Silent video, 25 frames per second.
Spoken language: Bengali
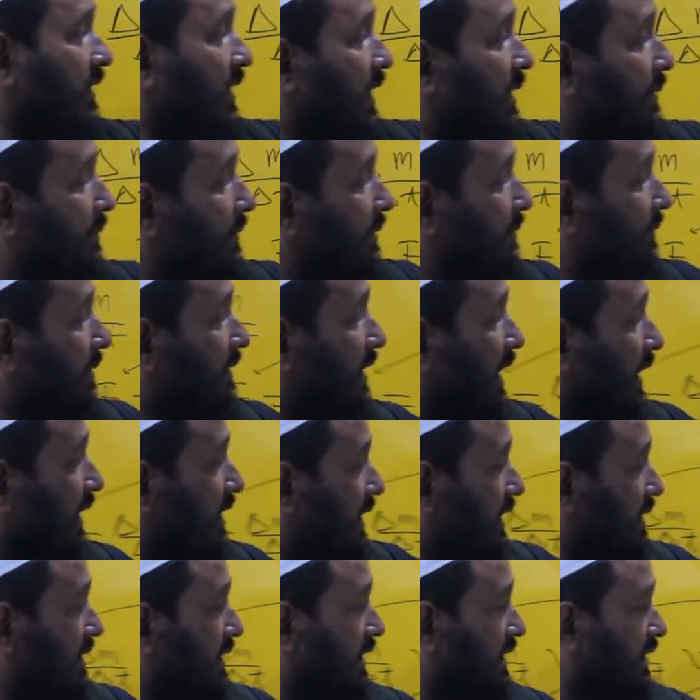এই পরিমাণ
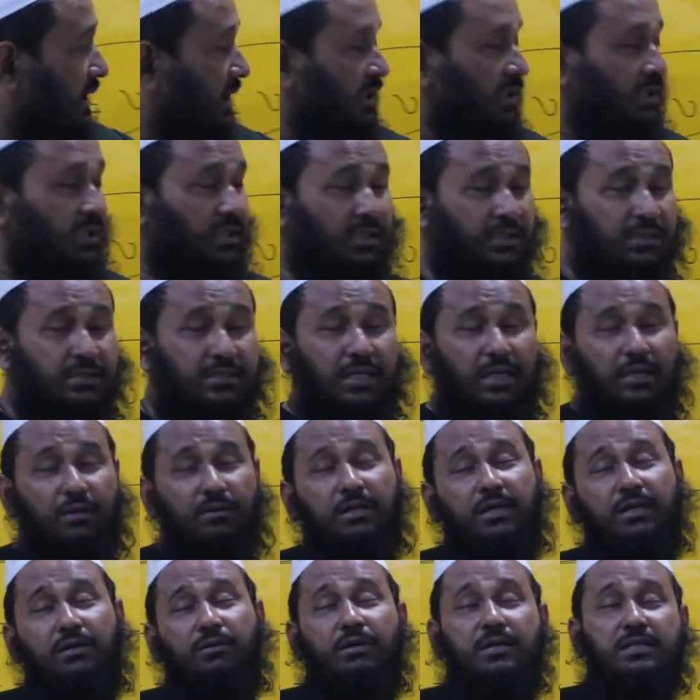ধাক্কাই থাকে
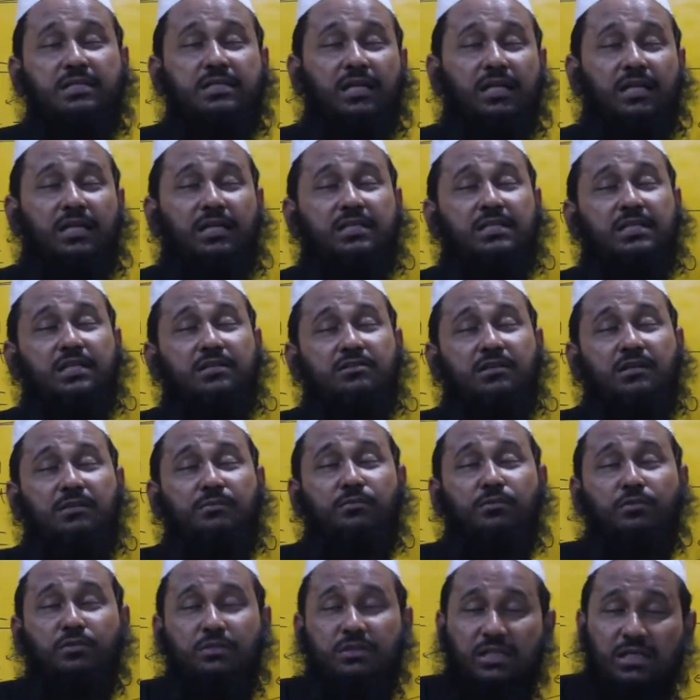তাহলে ওই জ্বালানি শেষ
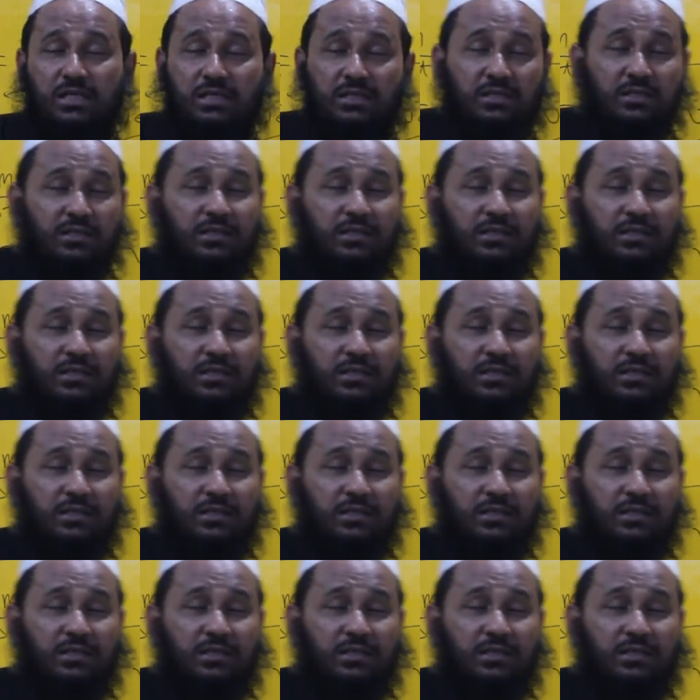হওয়ার মুহূর্তে